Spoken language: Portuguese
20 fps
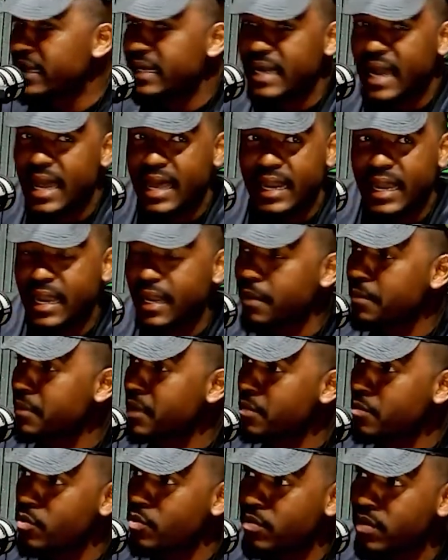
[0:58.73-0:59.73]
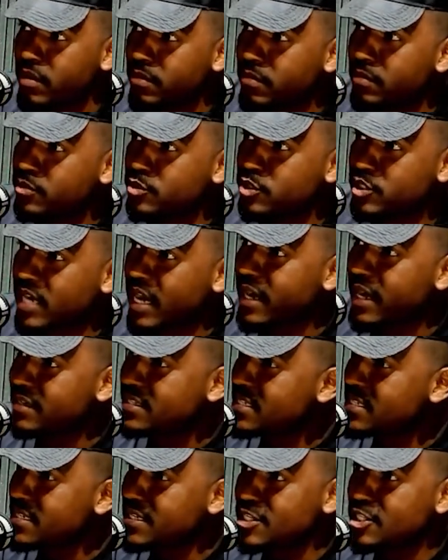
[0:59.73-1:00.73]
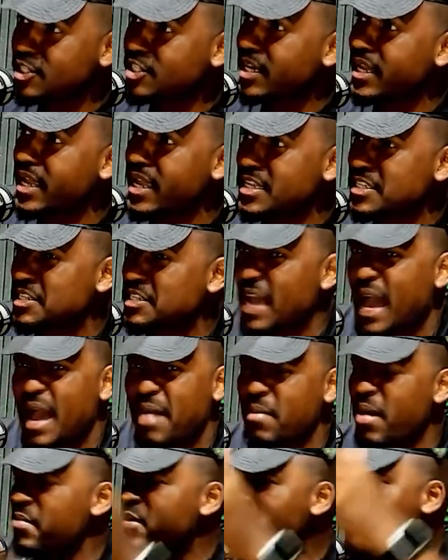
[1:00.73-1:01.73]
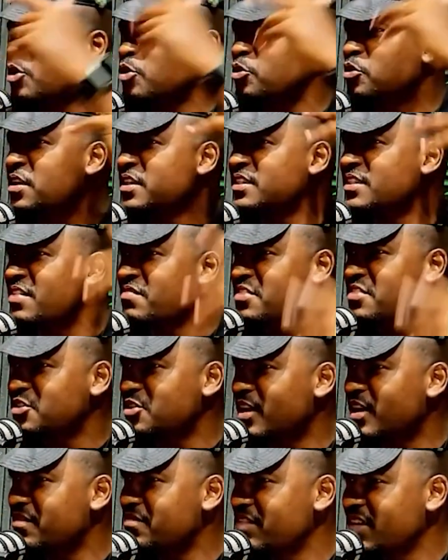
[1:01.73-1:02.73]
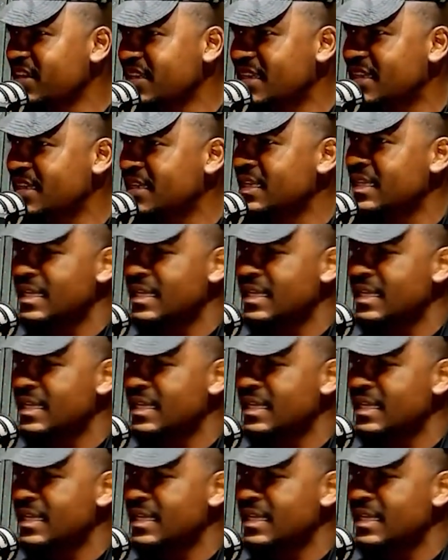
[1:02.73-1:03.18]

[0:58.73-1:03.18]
caraca, meu irmão, que os caras sinistros é esse? Armamento que eu nunca tinha visto na vida.